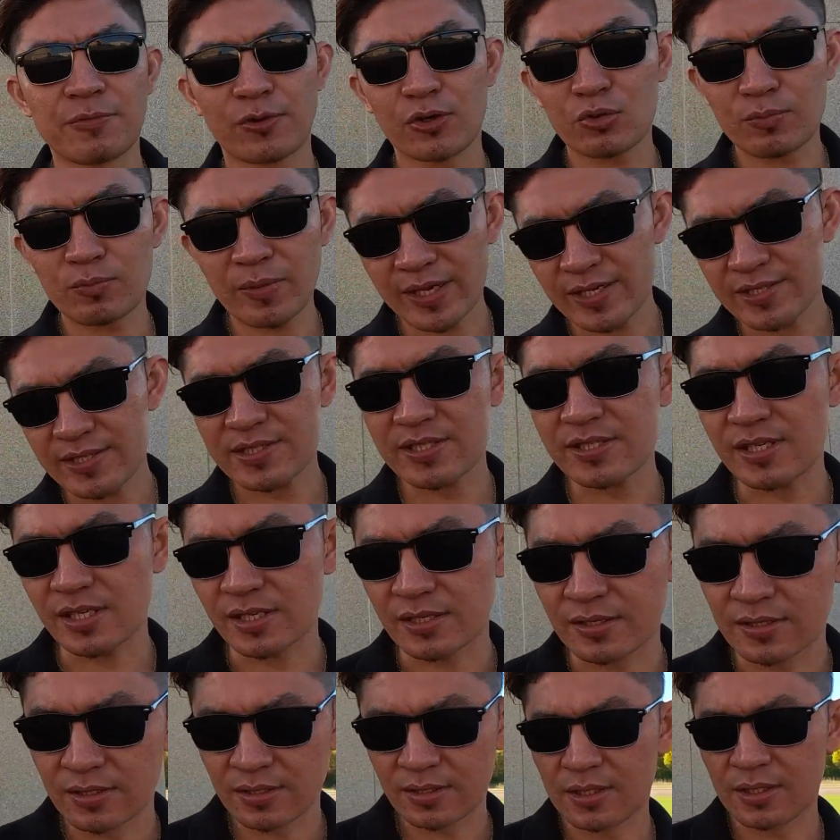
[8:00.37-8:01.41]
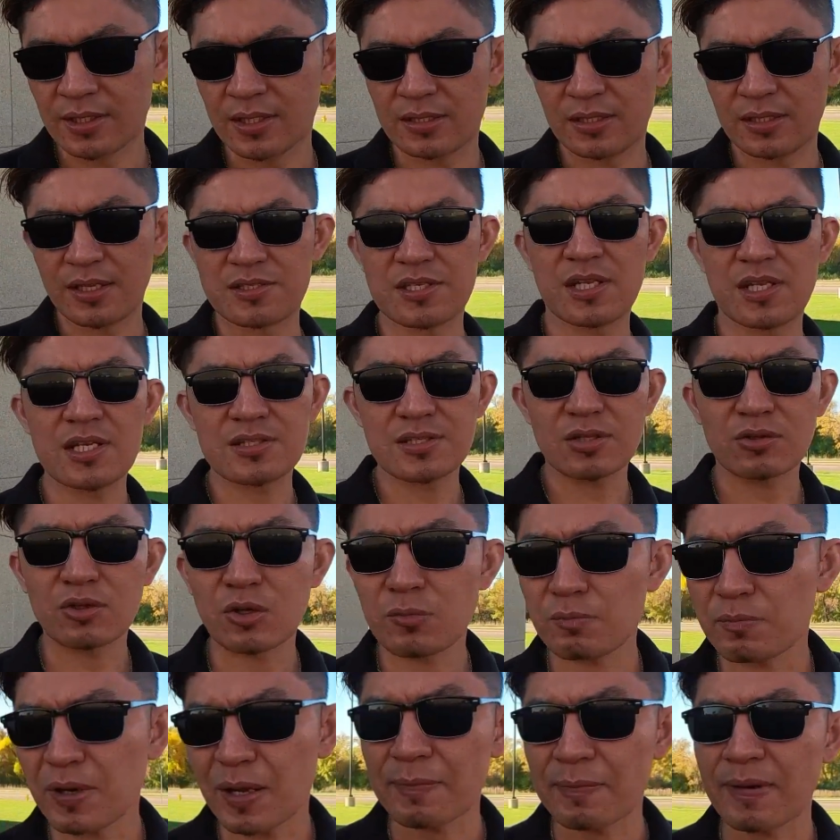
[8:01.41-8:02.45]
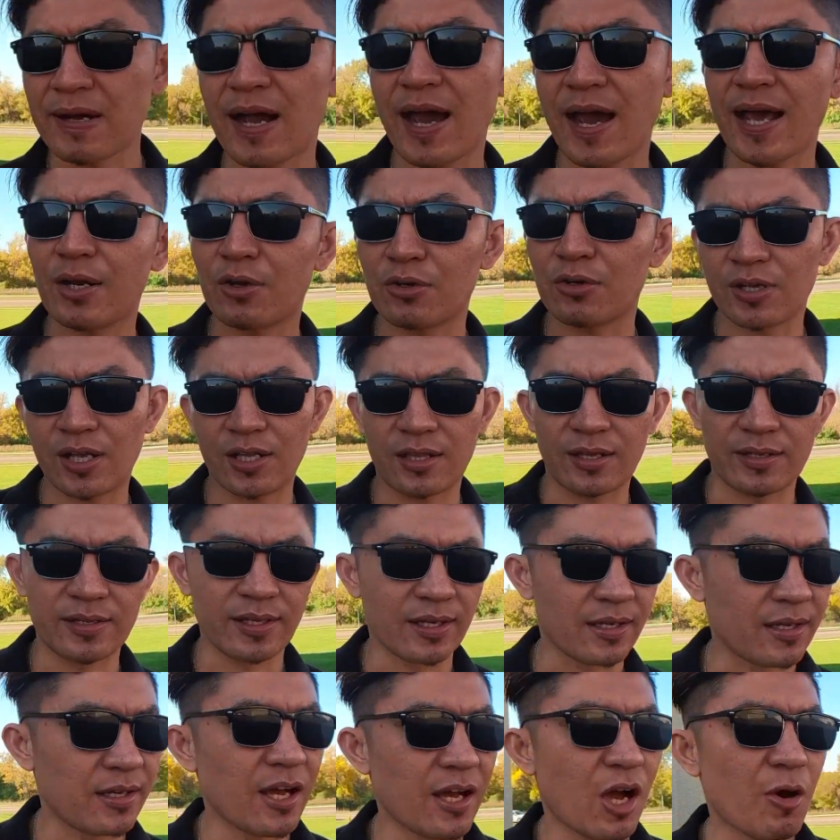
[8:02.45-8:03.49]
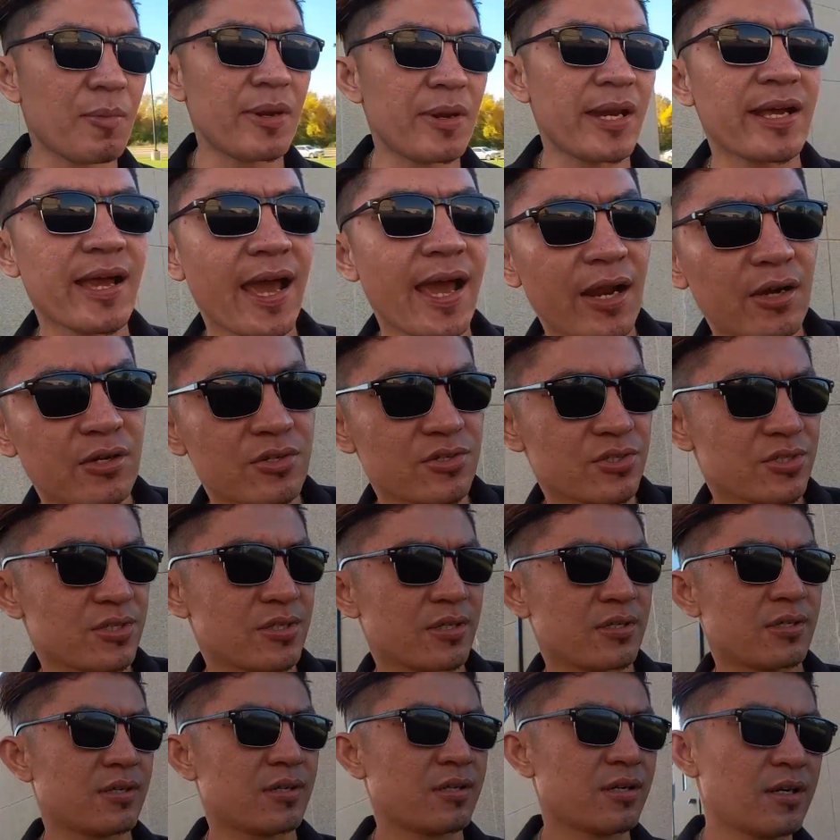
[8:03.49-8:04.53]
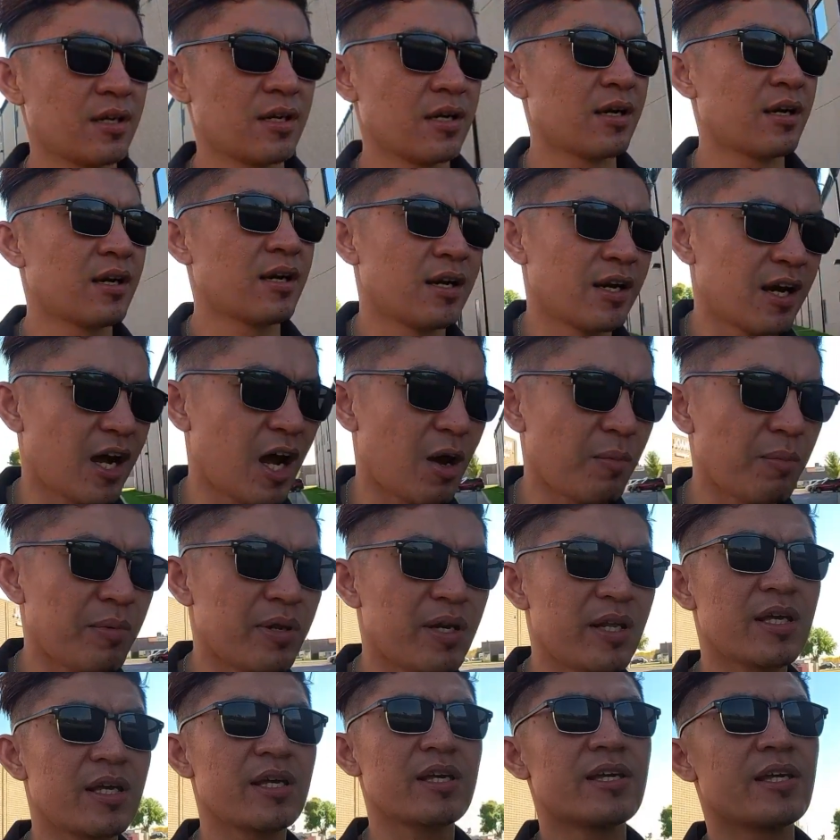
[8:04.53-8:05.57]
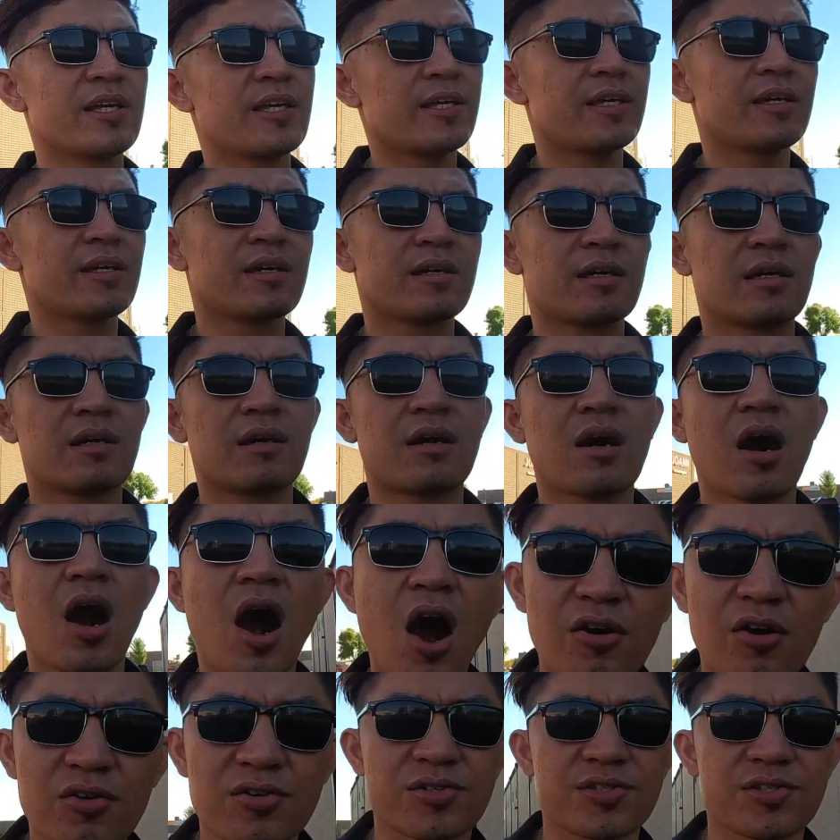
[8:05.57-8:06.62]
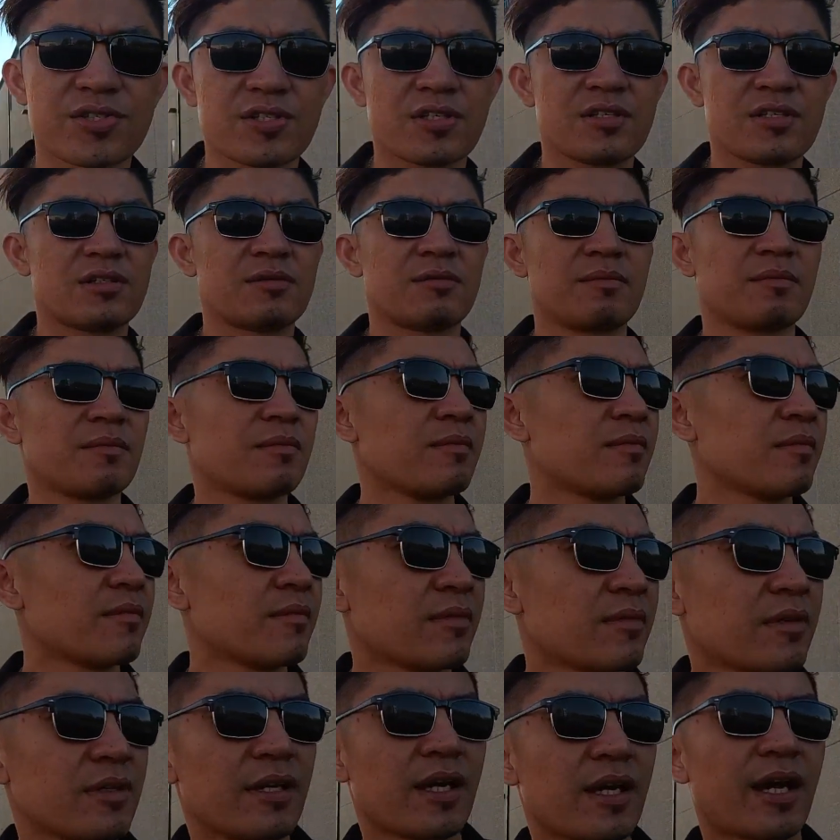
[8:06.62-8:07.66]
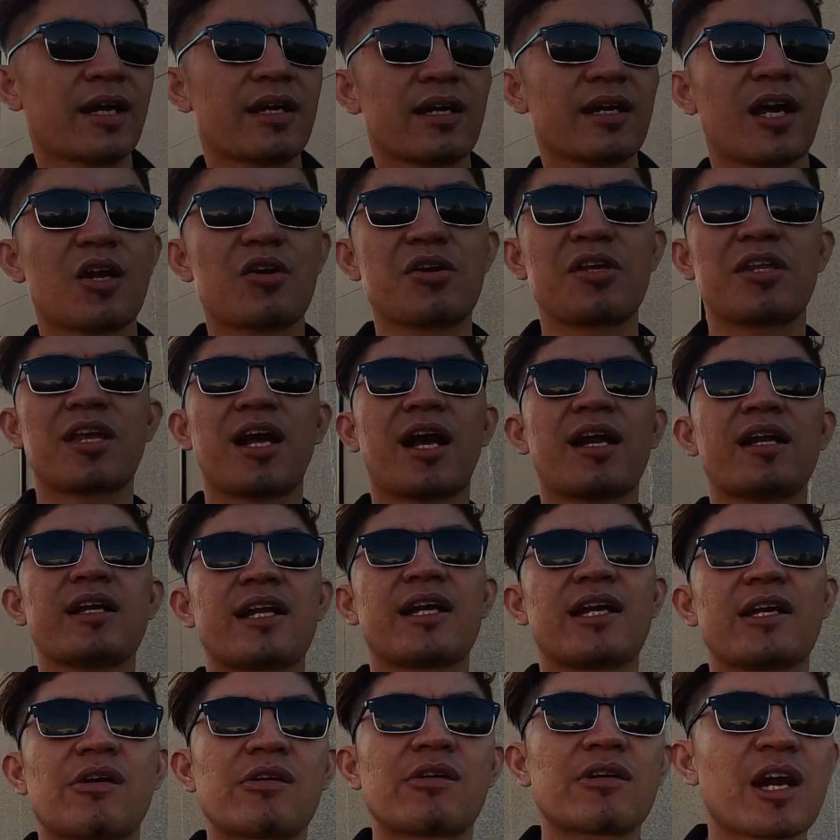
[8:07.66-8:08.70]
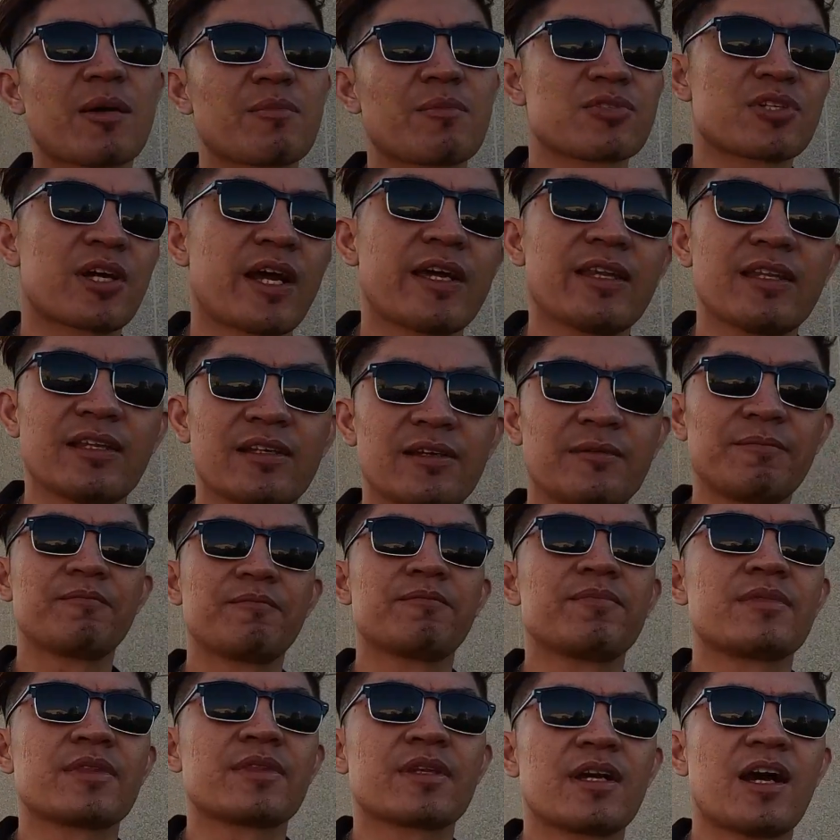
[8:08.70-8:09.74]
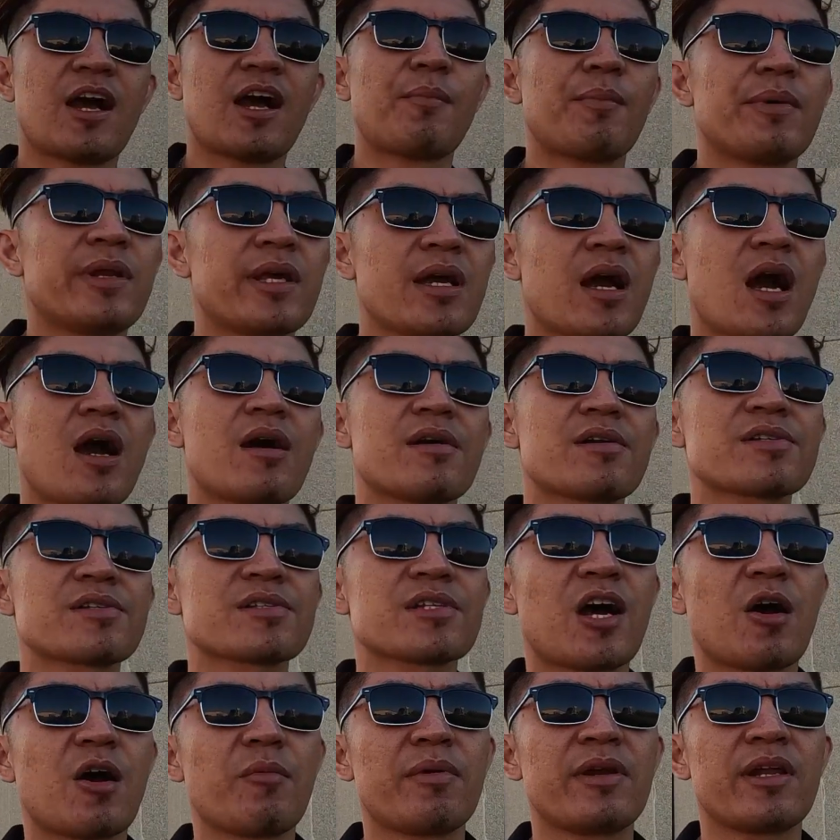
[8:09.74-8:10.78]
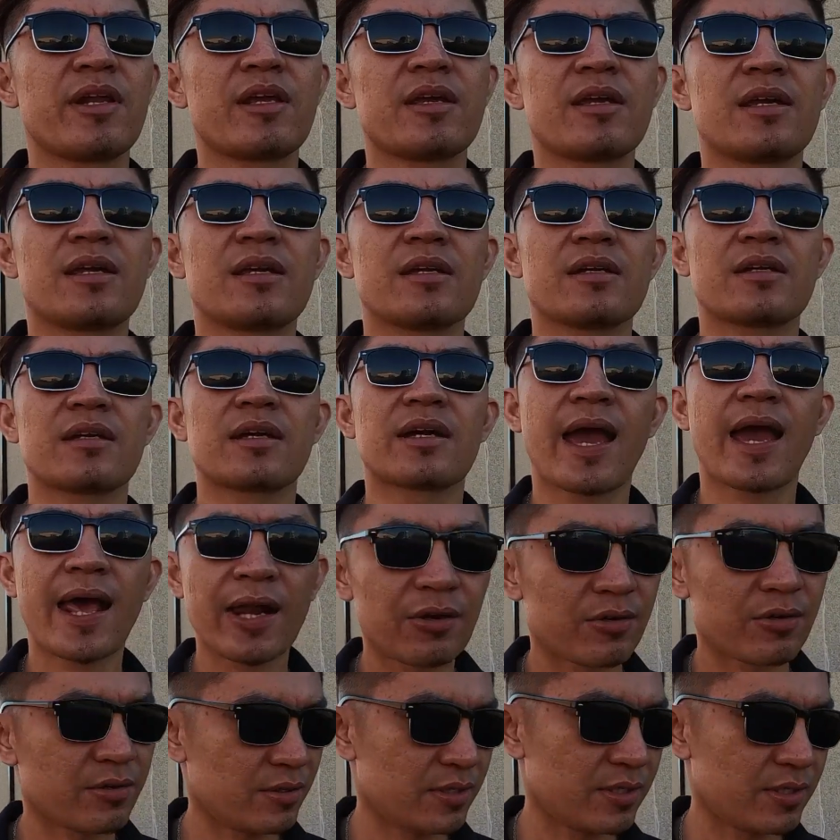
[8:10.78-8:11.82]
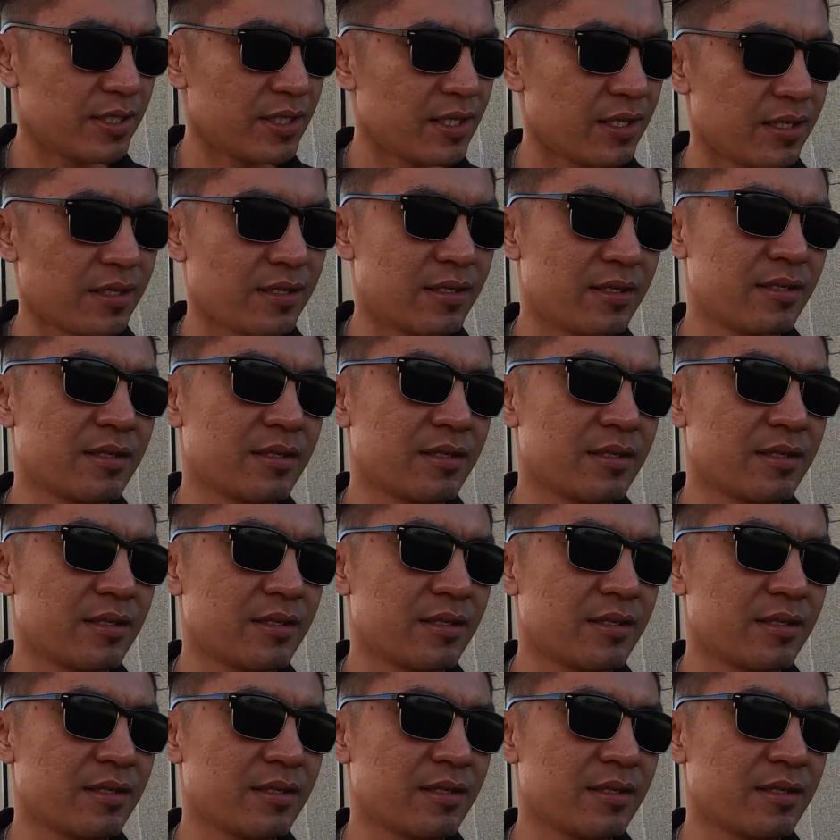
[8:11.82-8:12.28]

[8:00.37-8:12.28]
ya volume isi di sini cenderung berapa galon katanya. How many gallons? How many ons, Ya kan kalau kita kan kilogram, right? How many ons, How many gallon? Iya.